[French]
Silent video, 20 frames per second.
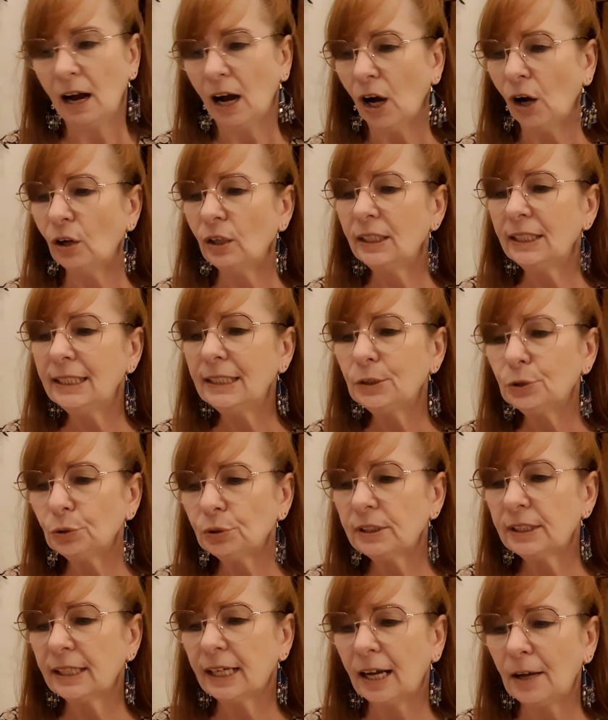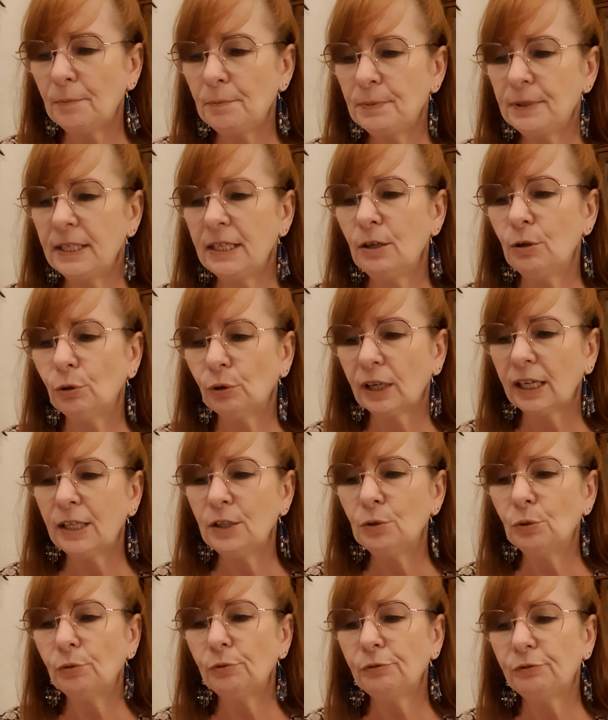en lithothérapie, le
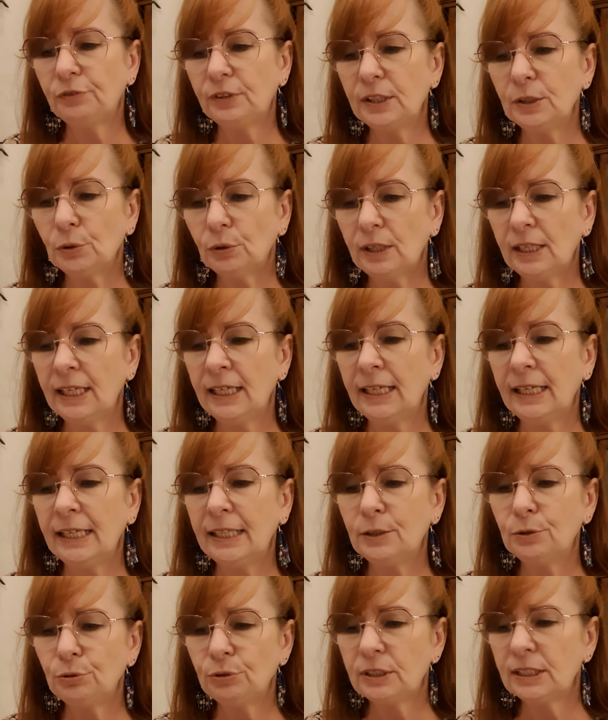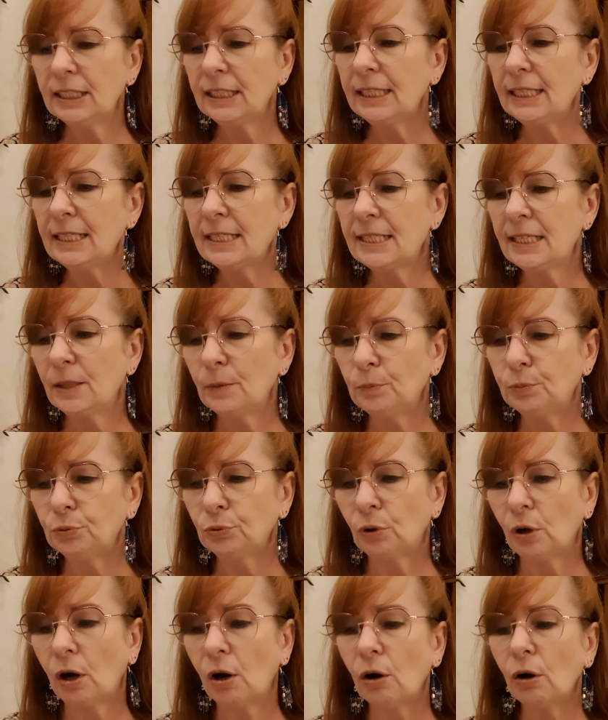rayon violet est utilisé
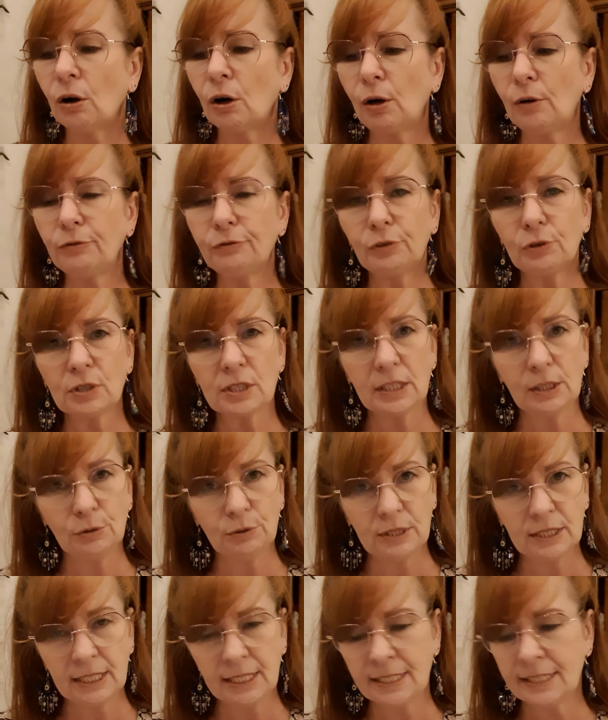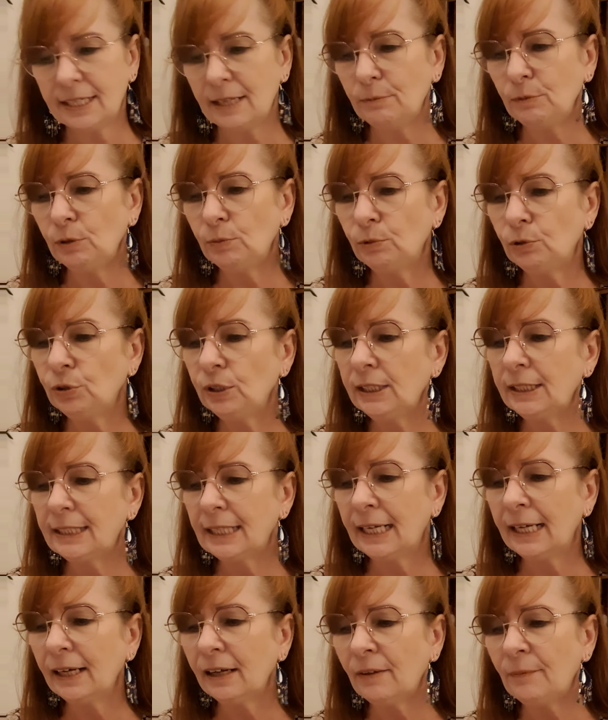pour renforcer le système
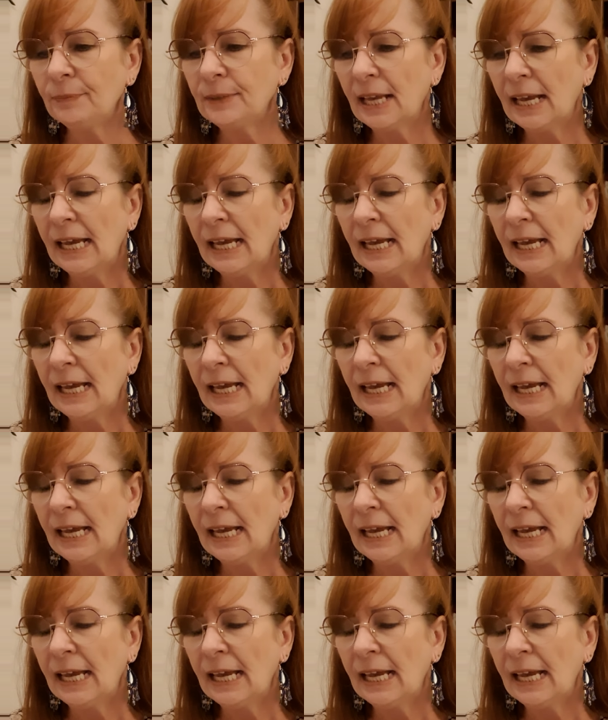immunitaire,